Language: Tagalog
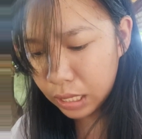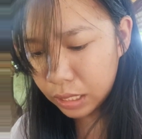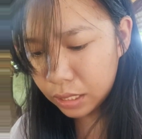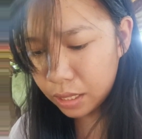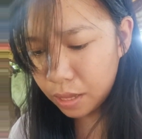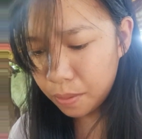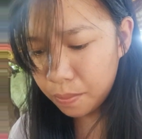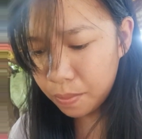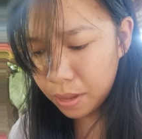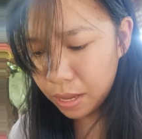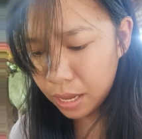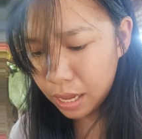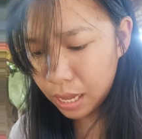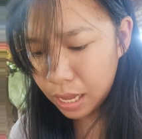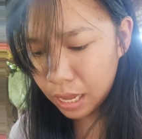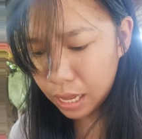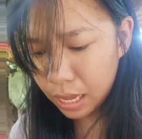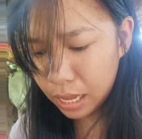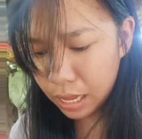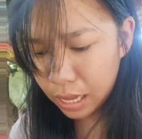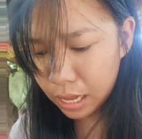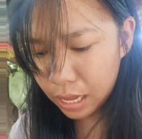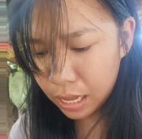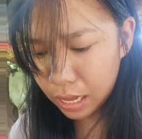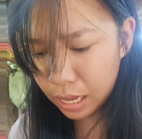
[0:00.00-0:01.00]
Sa mga
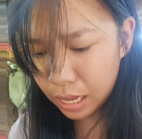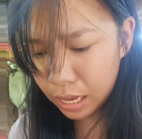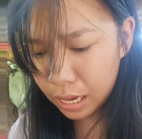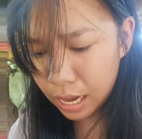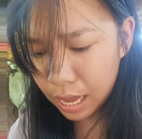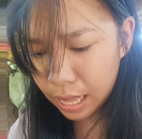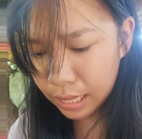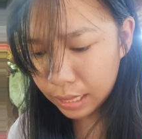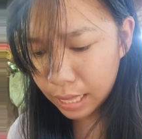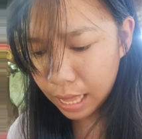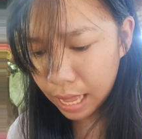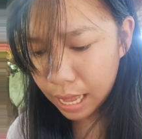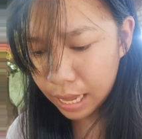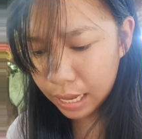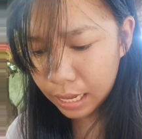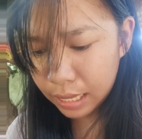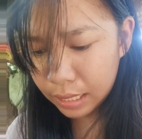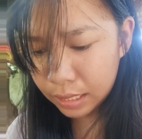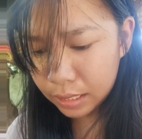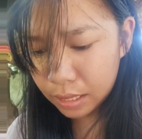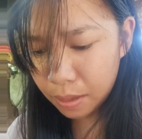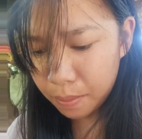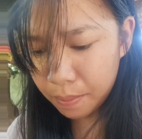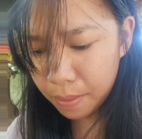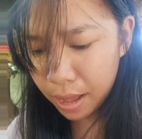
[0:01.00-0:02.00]

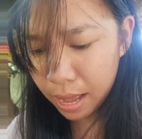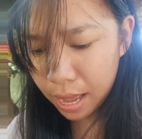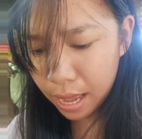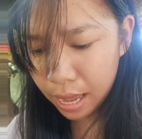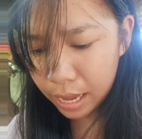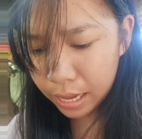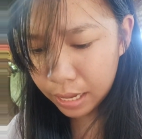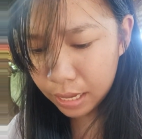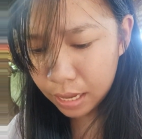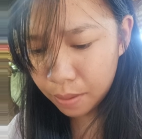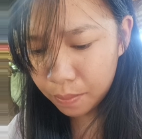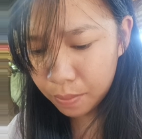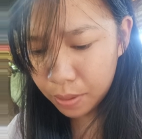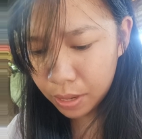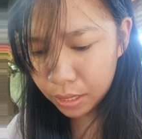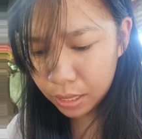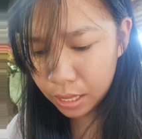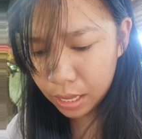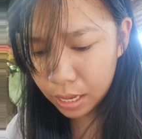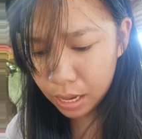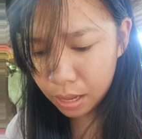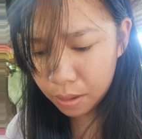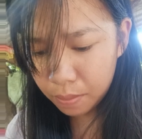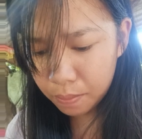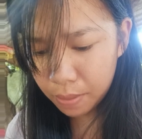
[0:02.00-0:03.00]
latahin sa bahay,
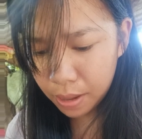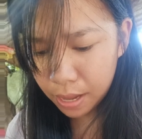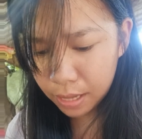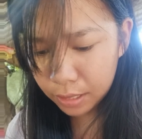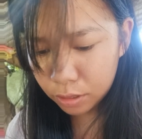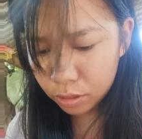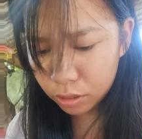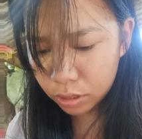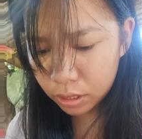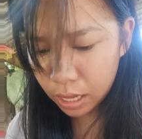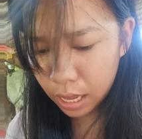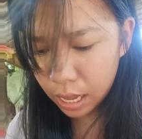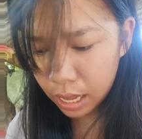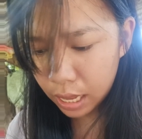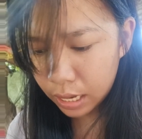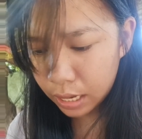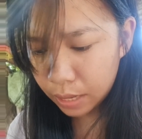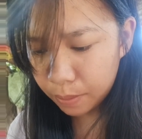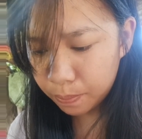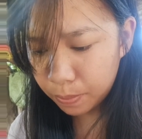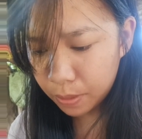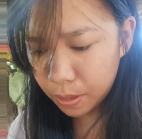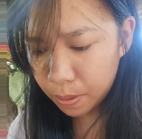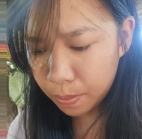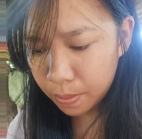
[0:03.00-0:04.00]
gamitin ang baso sa
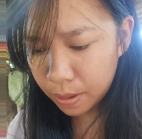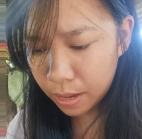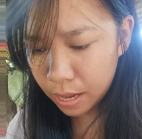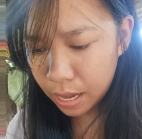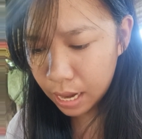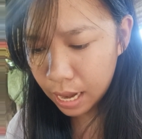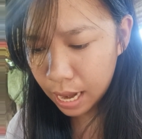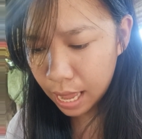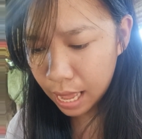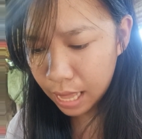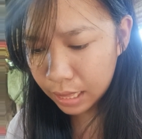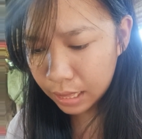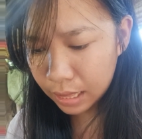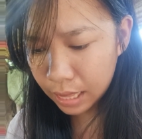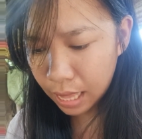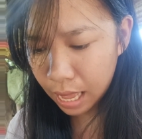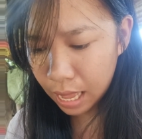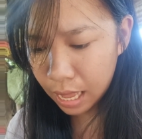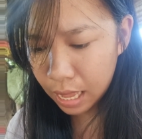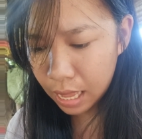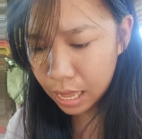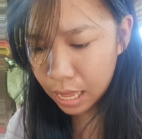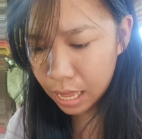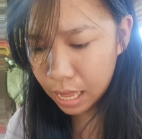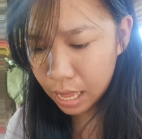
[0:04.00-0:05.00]
halip ng mga lata
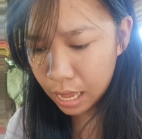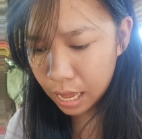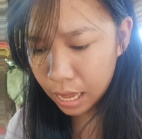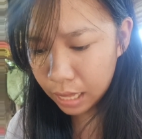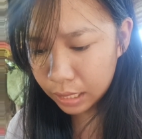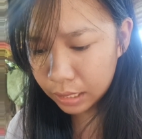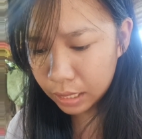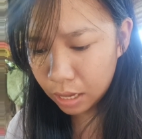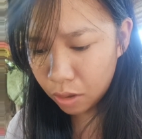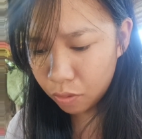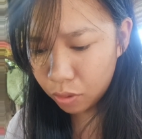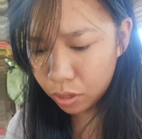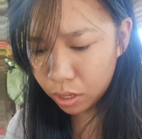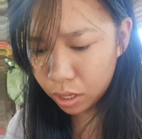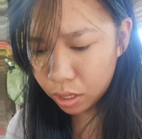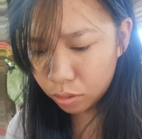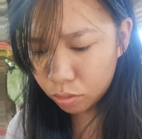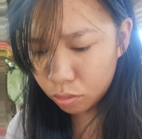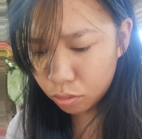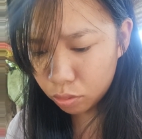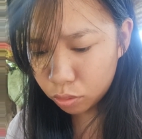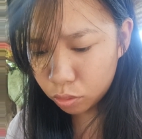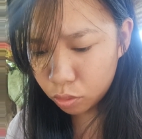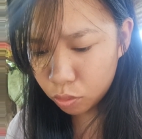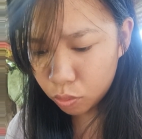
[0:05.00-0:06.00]
at gawin
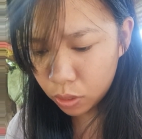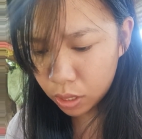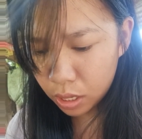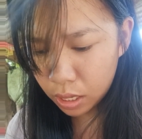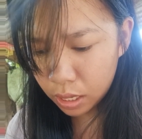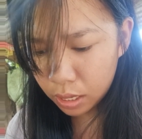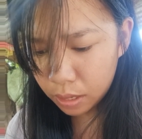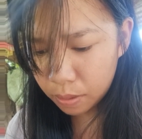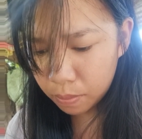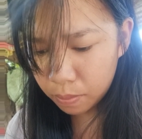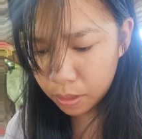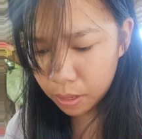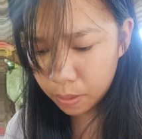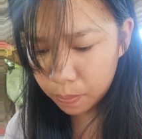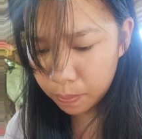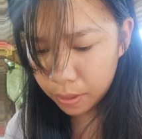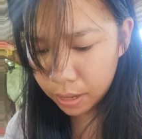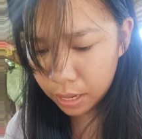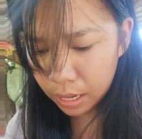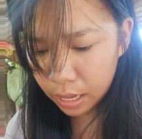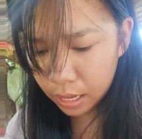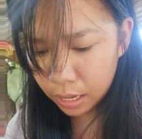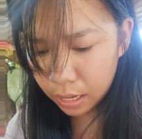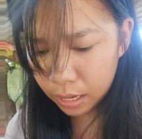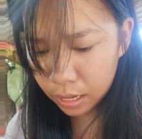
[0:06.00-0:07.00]
itong tuwing may
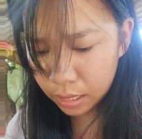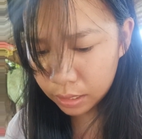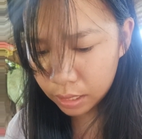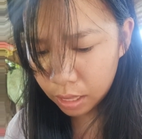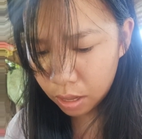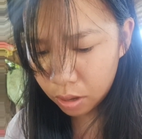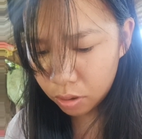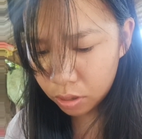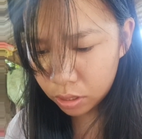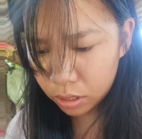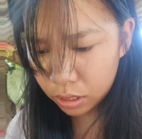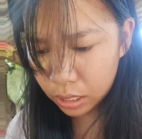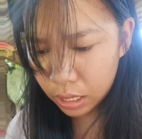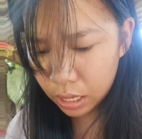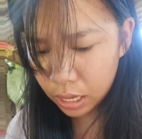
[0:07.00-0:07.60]
pagkakataon,